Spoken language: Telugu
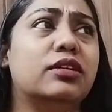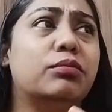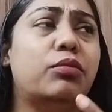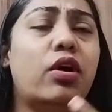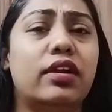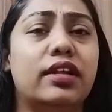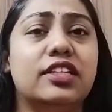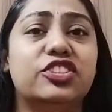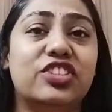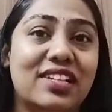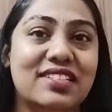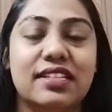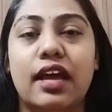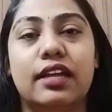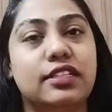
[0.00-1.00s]
బాడీ
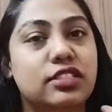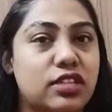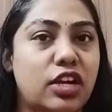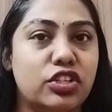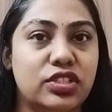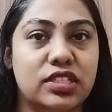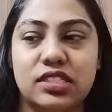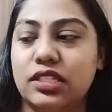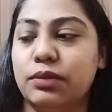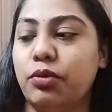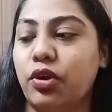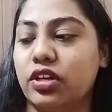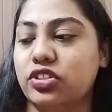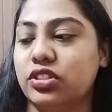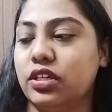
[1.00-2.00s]
జెల్స్ కానీ స్టార్ట్ చేసింది
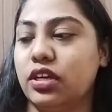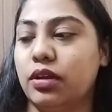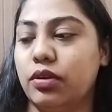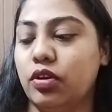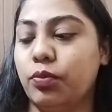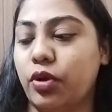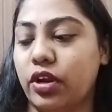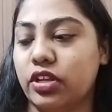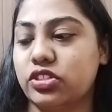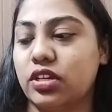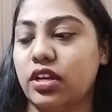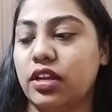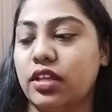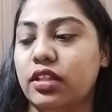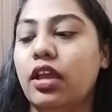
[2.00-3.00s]
ప్రొడక్ట్ యూనో ప్రొడక్షన్
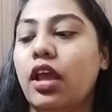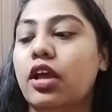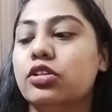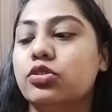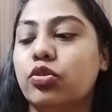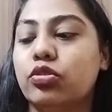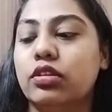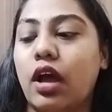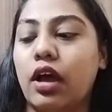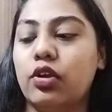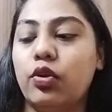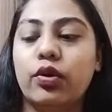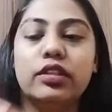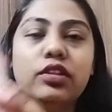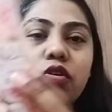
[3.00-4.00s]
అనేది సో
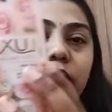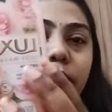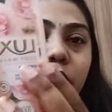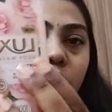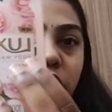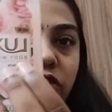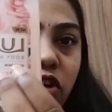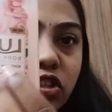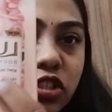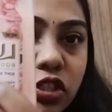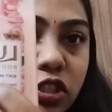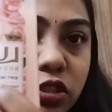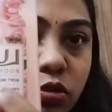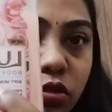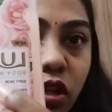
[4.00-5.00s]
దానిలో ఇది ఒక బాడీ వాష్ నేను
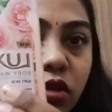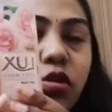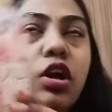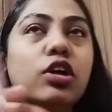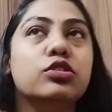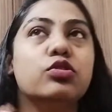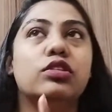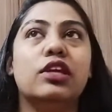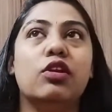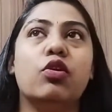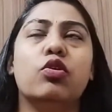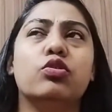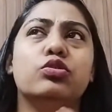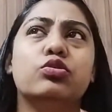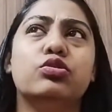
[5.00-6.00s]
తీసుకున్నాను సో దీనిలో
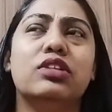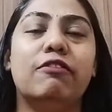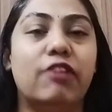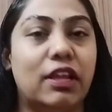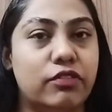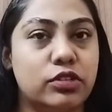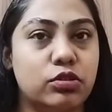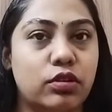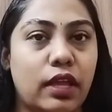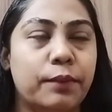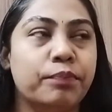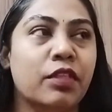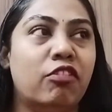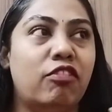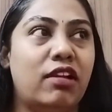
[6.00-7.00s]
టూ త్రీ ఫ్లేవర్స్ ఉన్నాయి
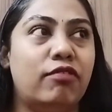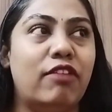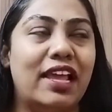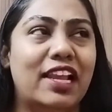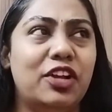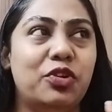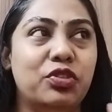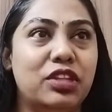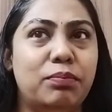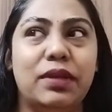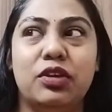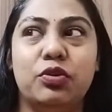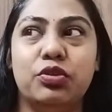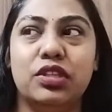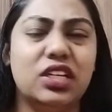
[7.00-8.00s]
వైలెట్ ఉంది
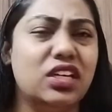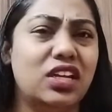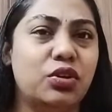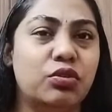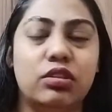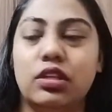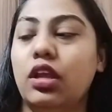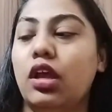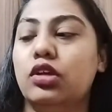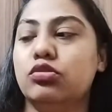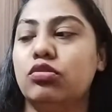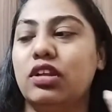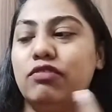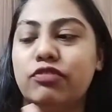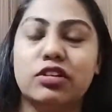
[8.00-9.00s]
పింక్ ఉంది గ్రీన్ ఉంది సో
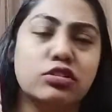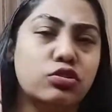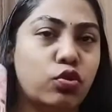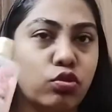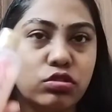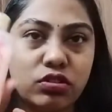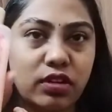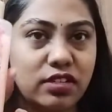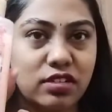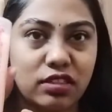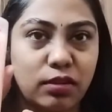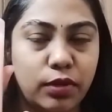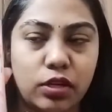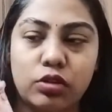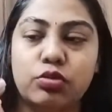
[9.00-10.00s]
నేను ఫస్ట్ రోజ్ ట్రై
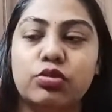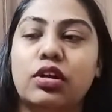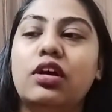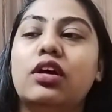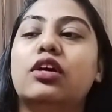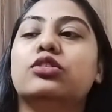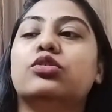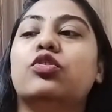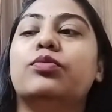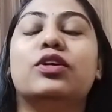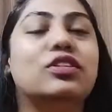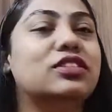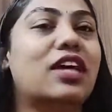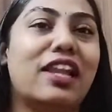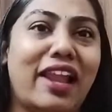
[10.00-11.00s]
చేద్దామని అనుకున్నా సో
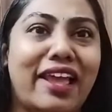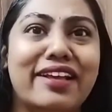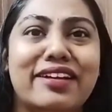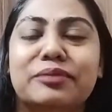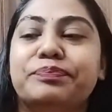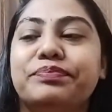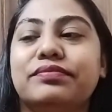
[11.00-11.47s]
బికాస్ ఐ లైక్